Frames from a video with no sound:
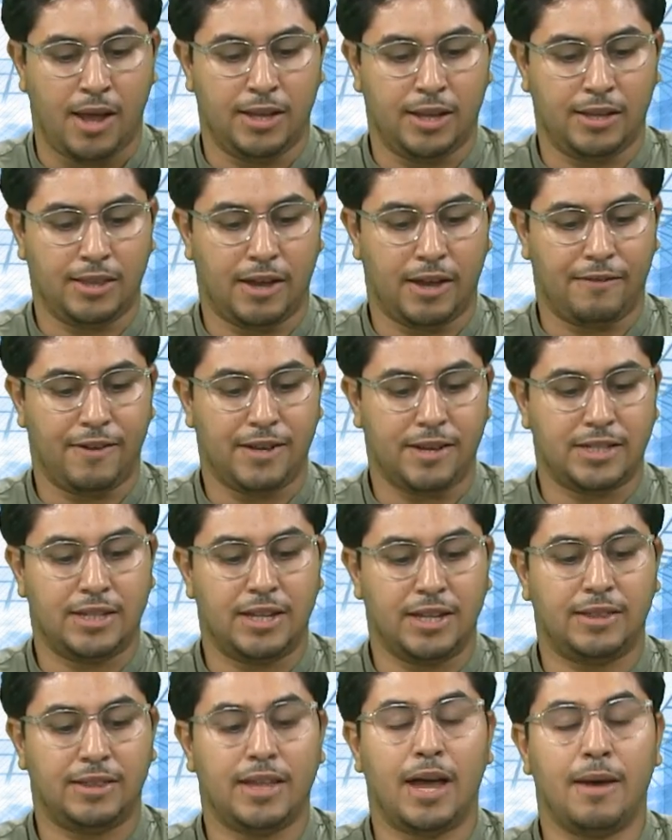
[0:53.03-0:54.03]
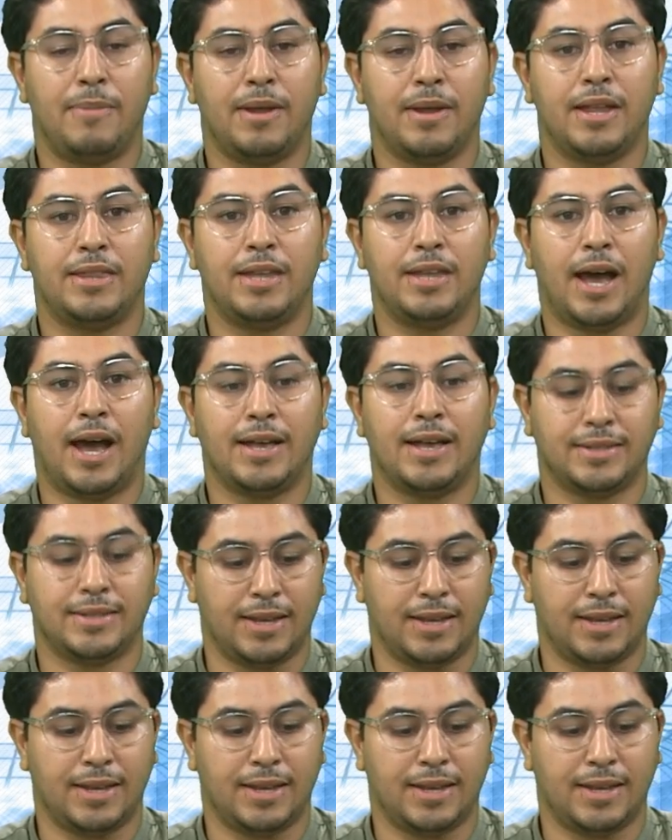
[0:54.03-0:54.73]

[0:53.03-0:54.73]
إضافة للذهب الذي حصل